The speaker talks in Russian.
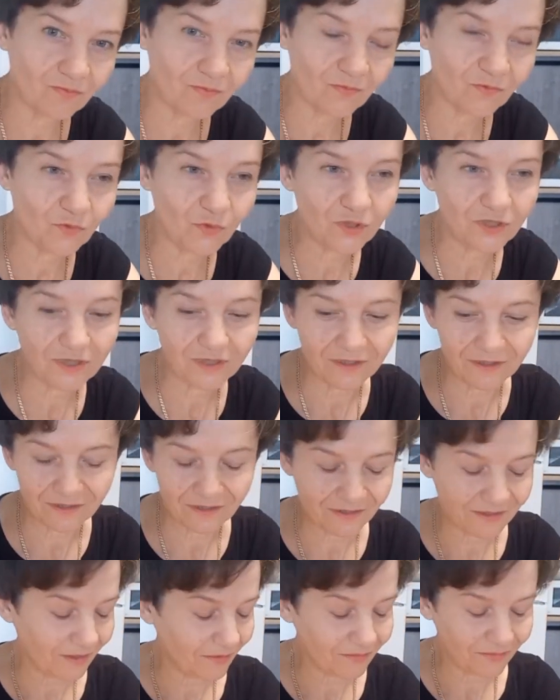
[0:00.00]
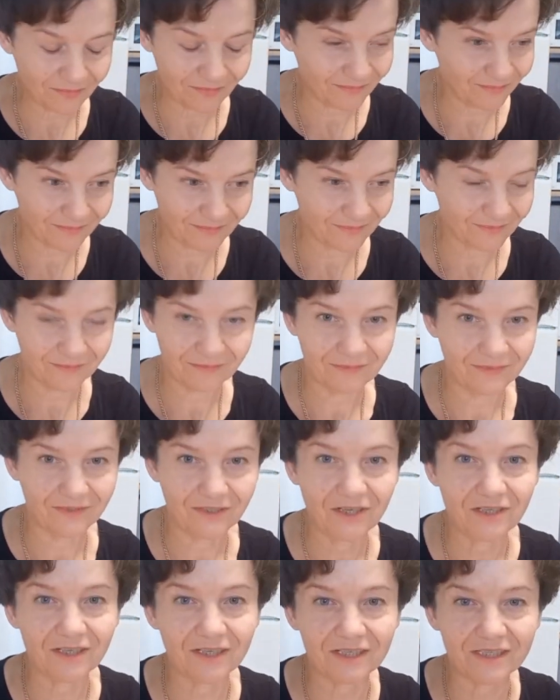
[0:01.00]
вот э, там
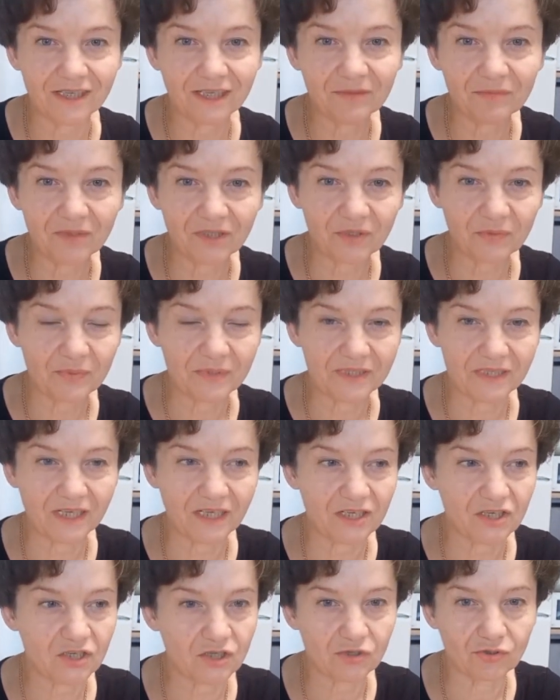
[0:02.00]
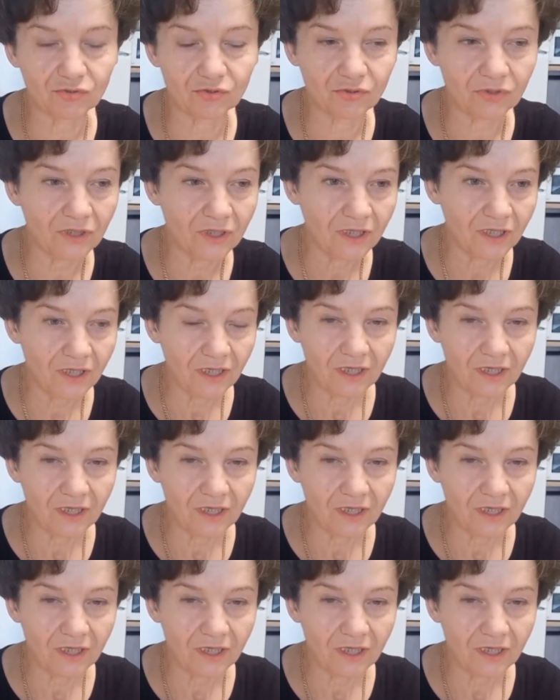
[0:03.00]
день назад мне написали, что